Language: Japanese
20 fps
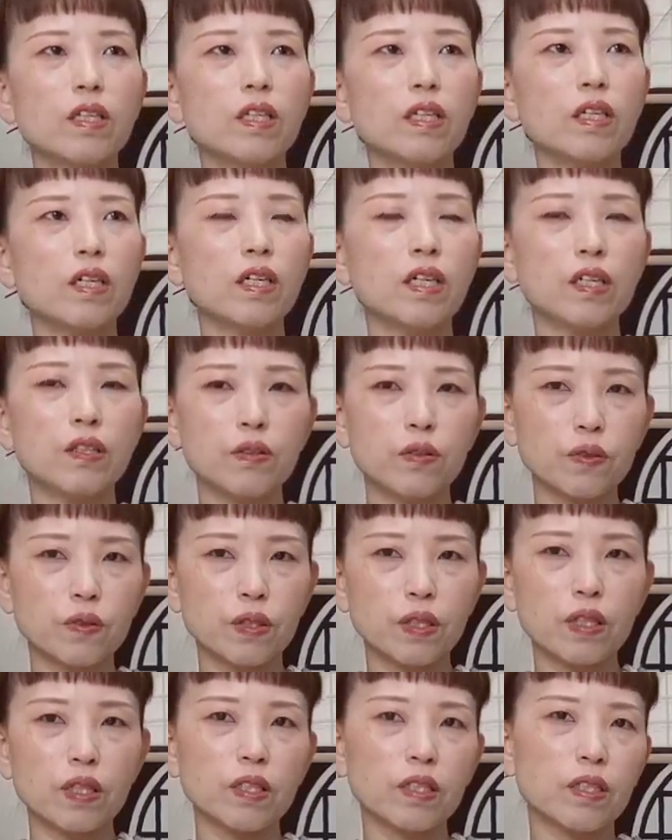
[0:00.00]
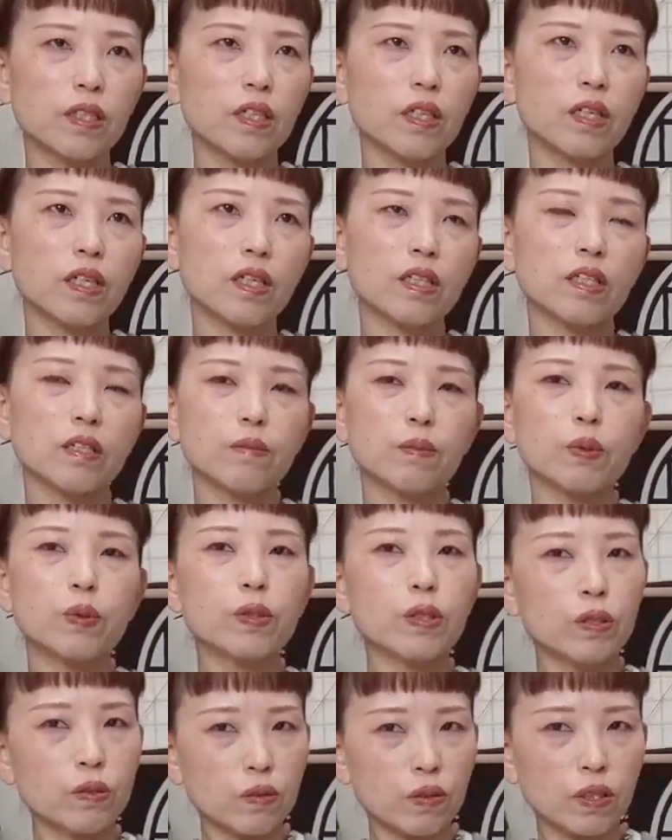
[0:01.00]
で痒くない、洗っても
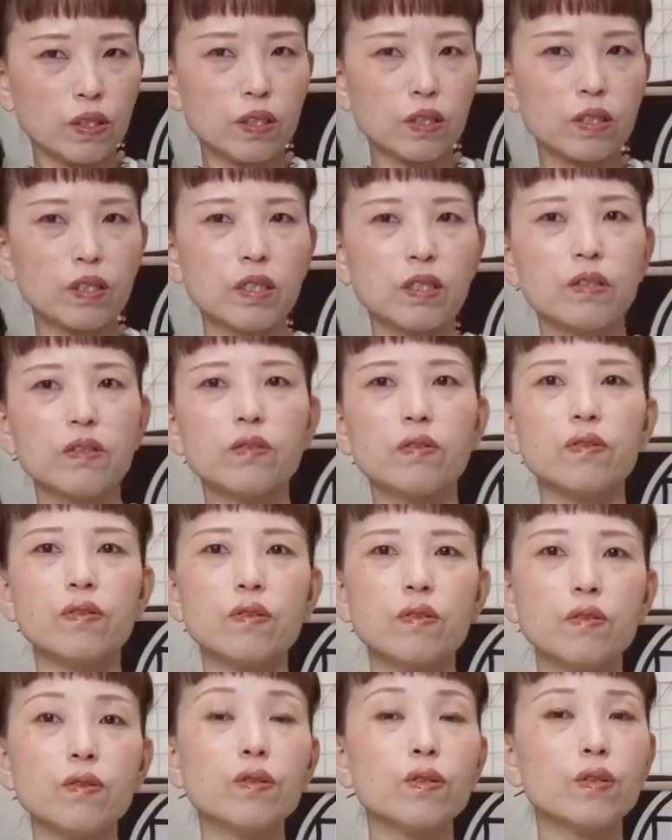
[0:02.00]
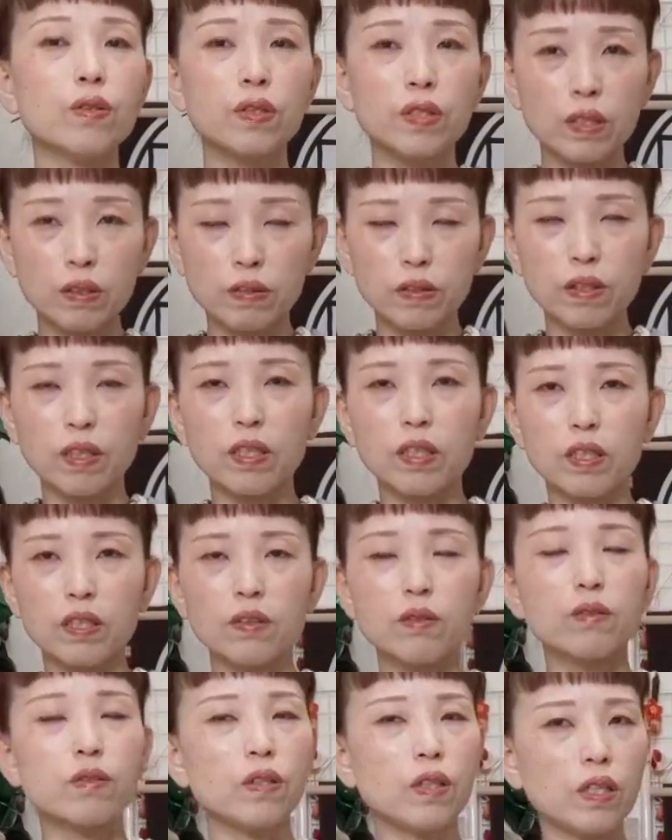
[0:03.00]
臭くないっていう、ウール臭くないん
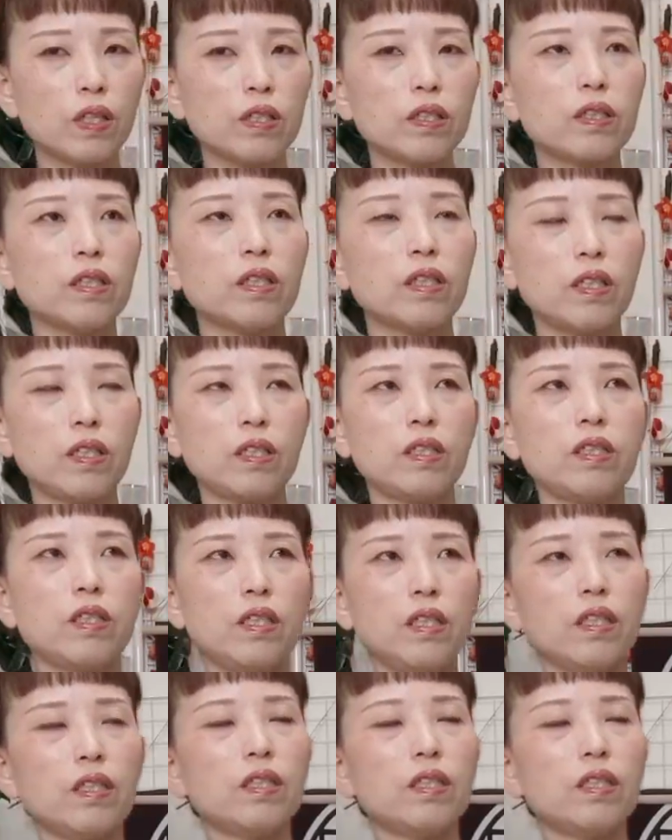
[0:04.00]
でウール入ってないんで、